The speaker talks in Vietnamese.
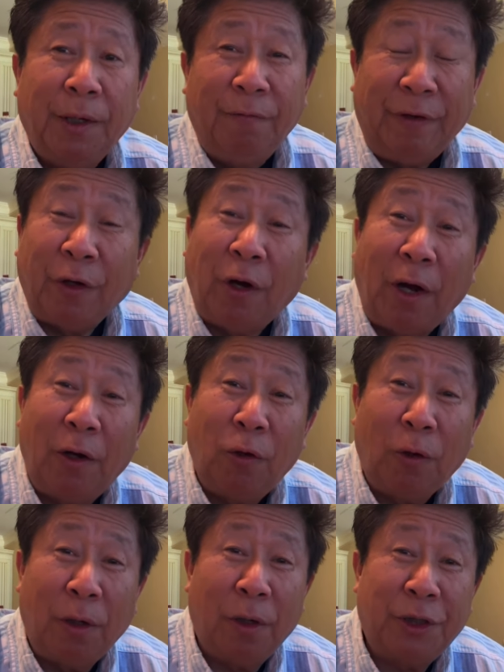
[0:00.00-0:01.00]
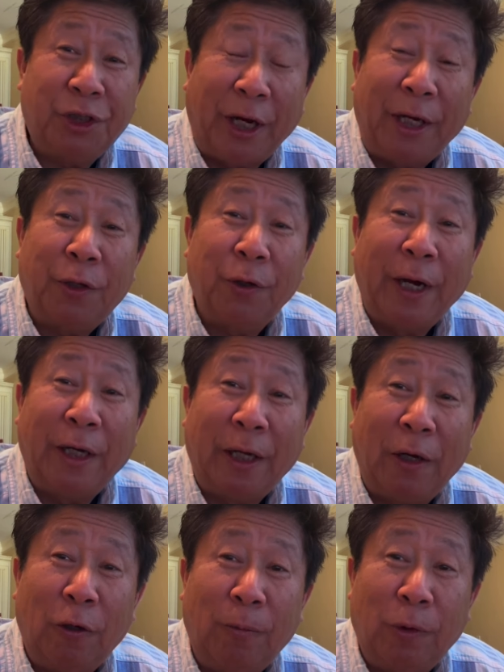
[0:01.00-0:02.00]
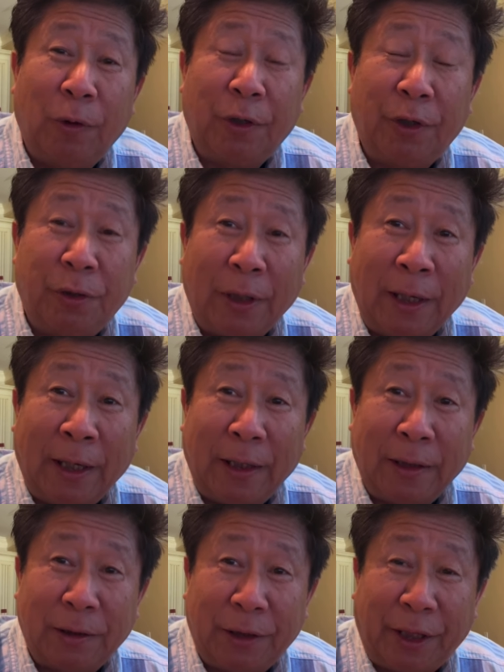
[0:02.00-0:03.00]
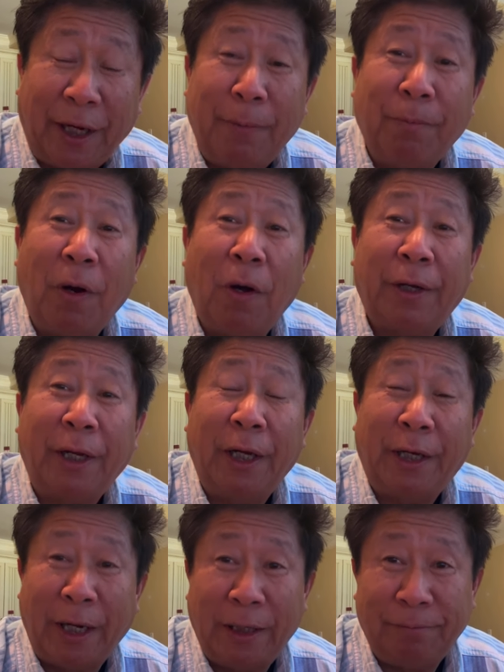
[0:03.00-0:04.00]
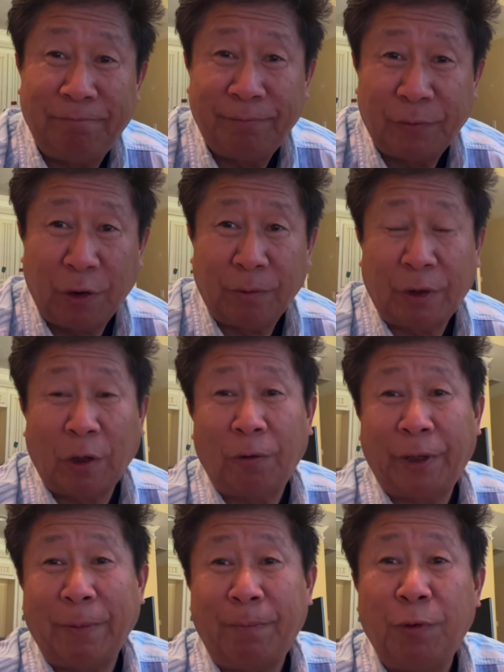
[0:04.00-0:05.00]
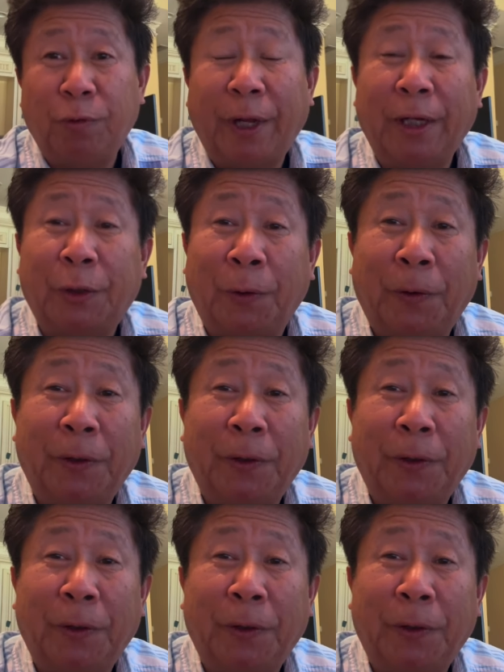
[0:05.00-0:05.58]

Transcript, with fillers: vì đó khó lùa chế tốt nền đã lỗ một cái à, mò kiến kình lỗ tàu kế blue kế to